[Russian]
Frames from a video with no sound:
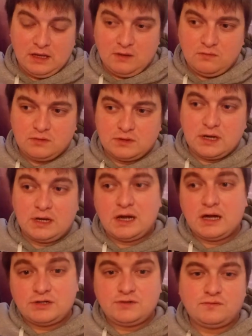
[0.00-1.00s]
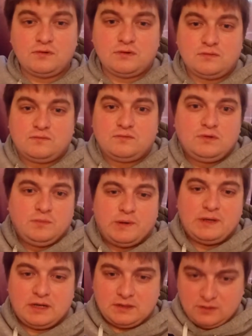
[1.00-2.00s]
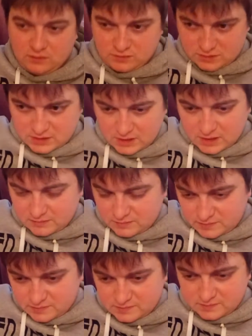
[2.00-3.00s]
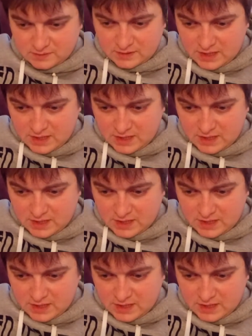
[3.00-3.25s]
Вот, а как, чего, ну, непонятно, то есть я как бы